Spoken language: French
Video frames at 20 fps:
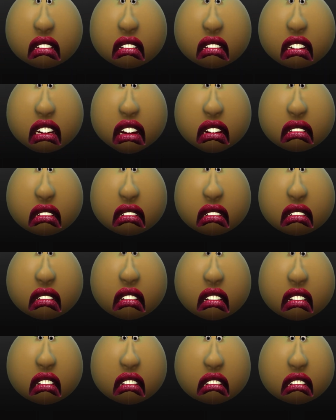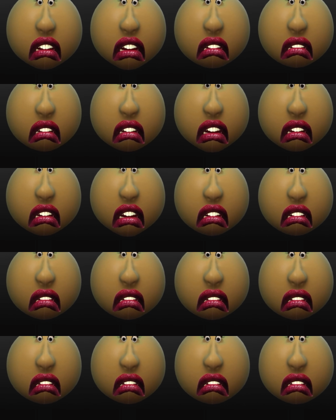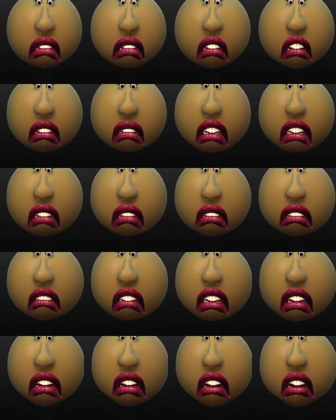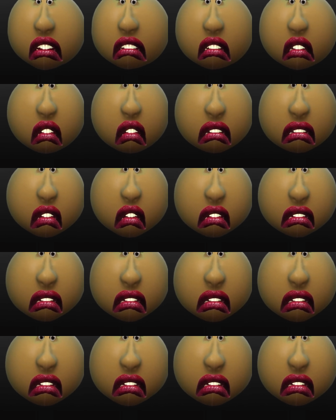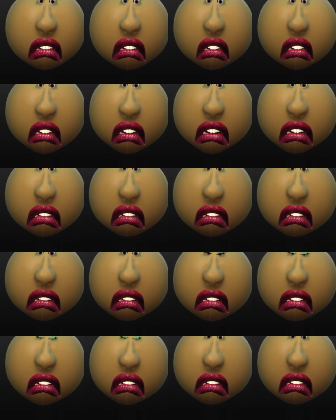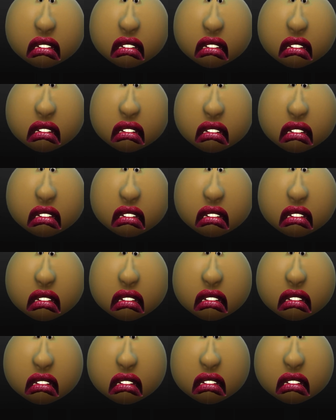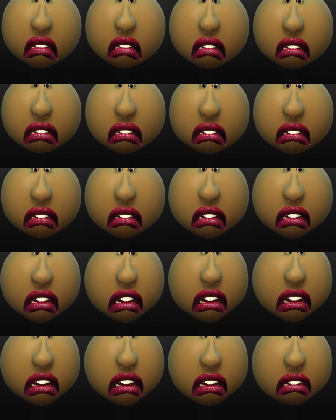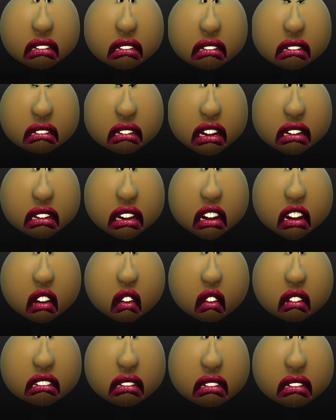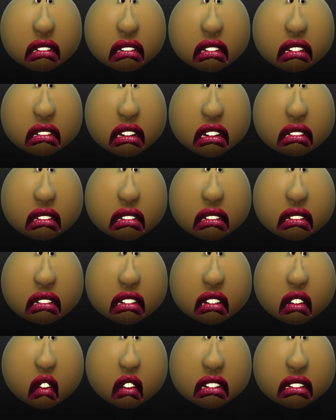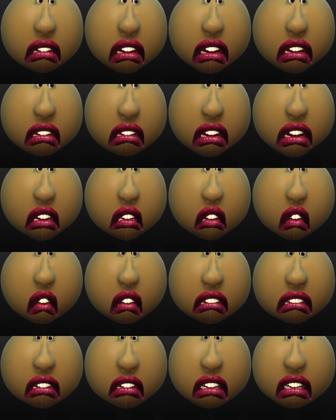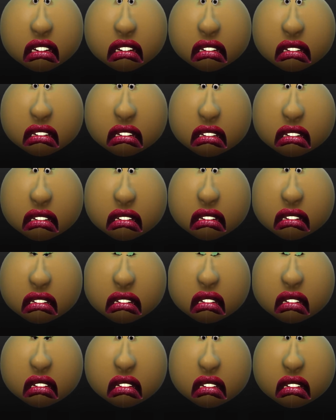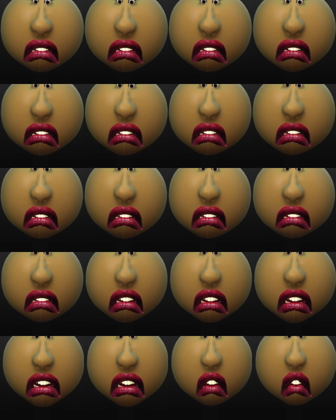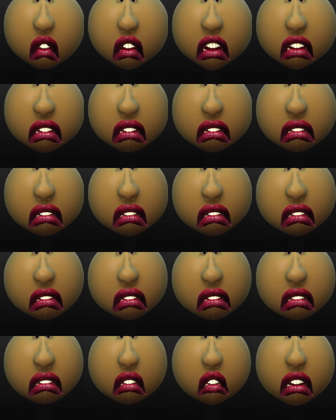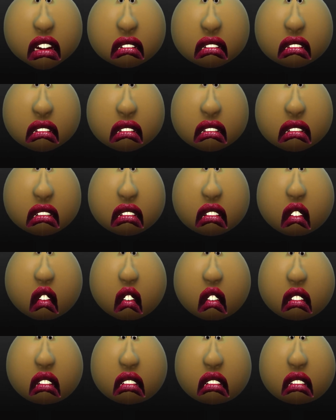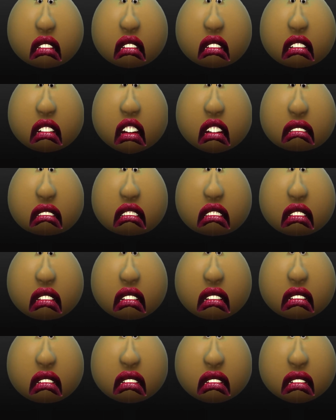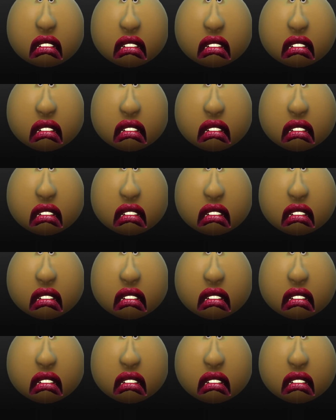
Si vous contactez un sentiment de honte, oulala, dites-vous que la honte est liée au regard des autres sur vous, ou du moins ce que vous croyez qu'ils pensent de vous.